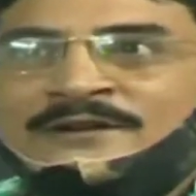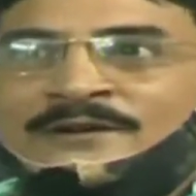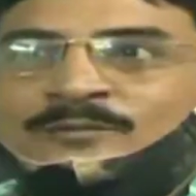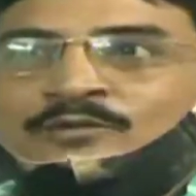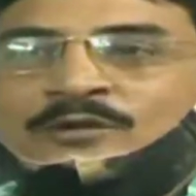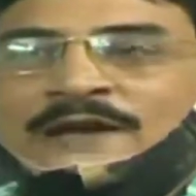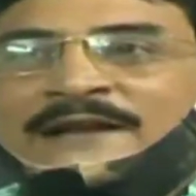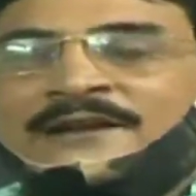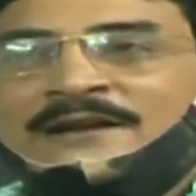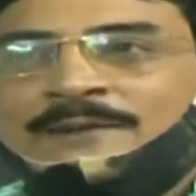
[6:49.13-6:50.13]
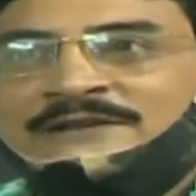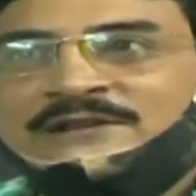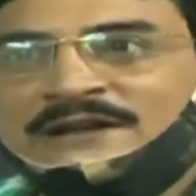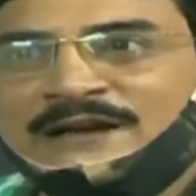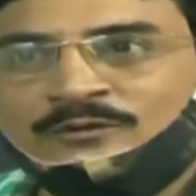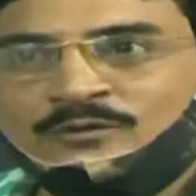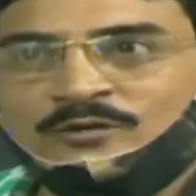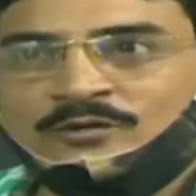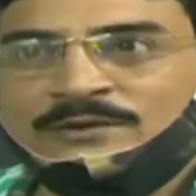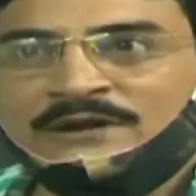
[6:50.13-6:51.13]
পুজোটা একদিকে বাচ্চারা আনন্দ
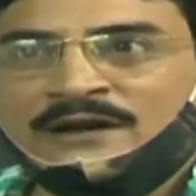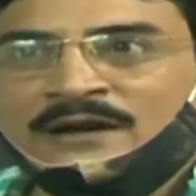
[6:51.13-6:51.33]
করবে